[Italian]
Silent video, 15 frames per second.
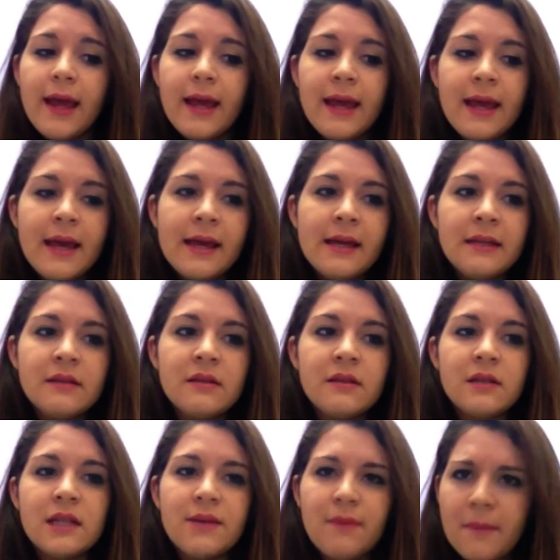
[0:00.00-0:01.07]
e
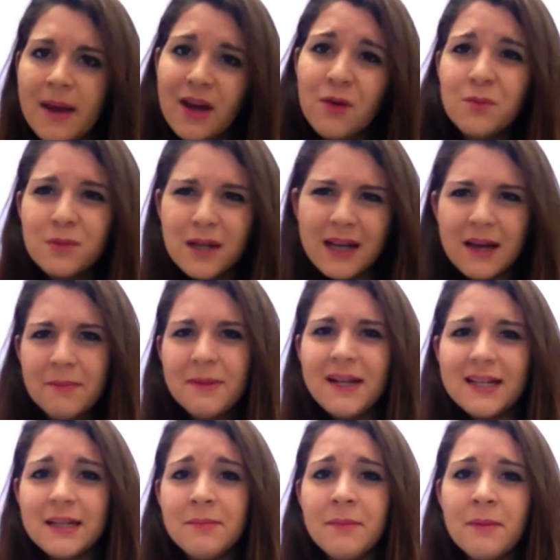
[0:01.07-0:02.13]
sì, vabbè, comunque
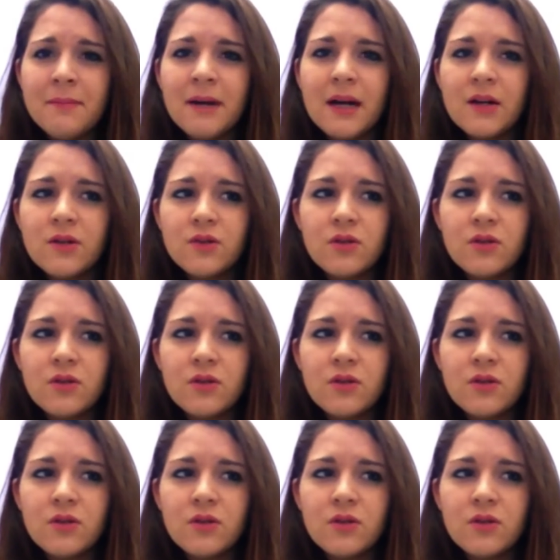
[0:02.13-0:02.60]
capirete man mano,